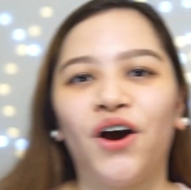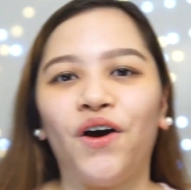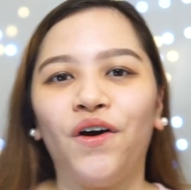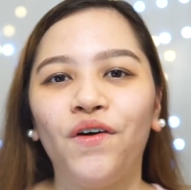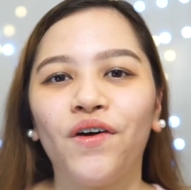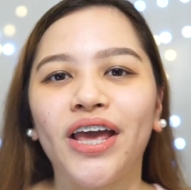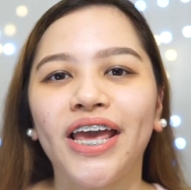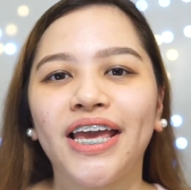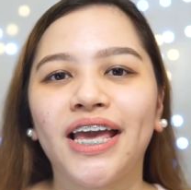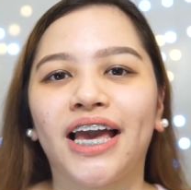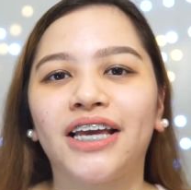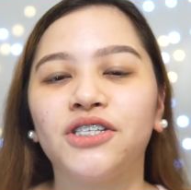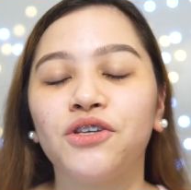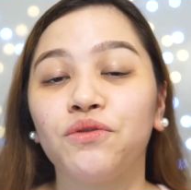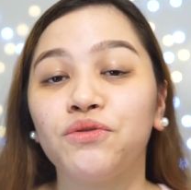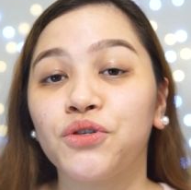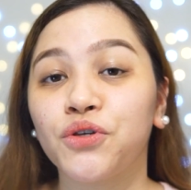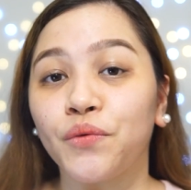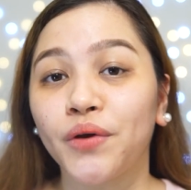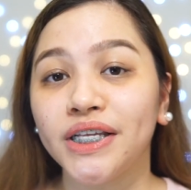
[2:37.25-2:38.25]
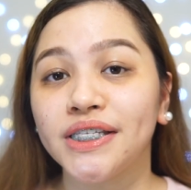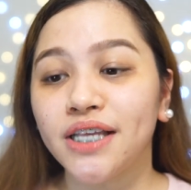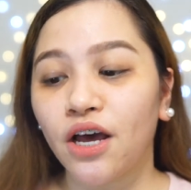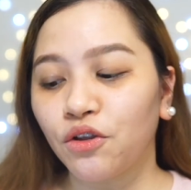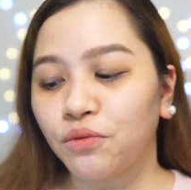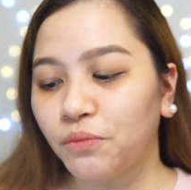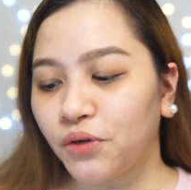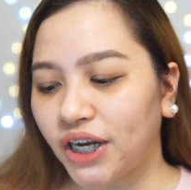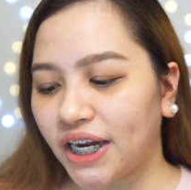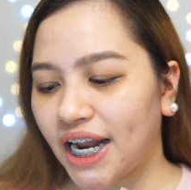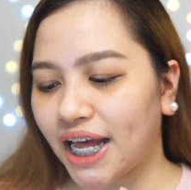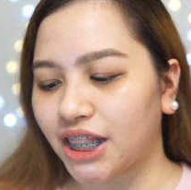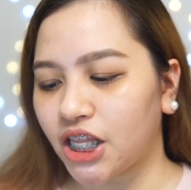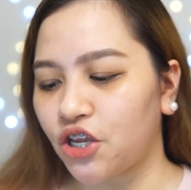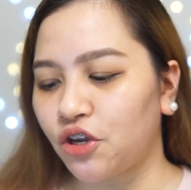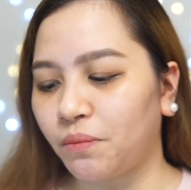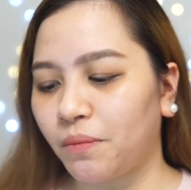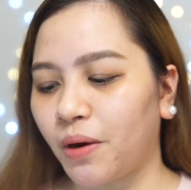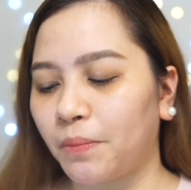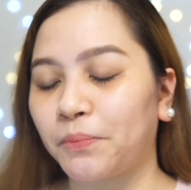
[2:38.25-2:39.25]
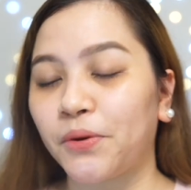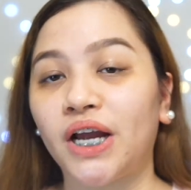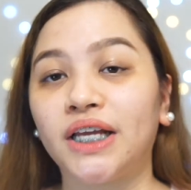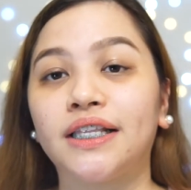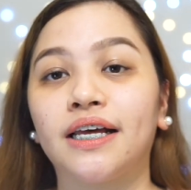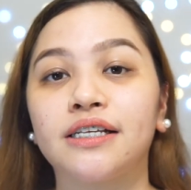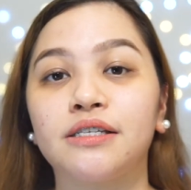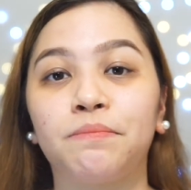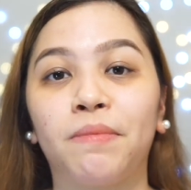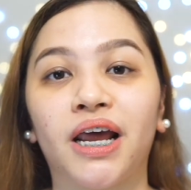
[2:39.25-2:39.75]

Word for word: Okay guys, so squeeze out muna natin yung mga products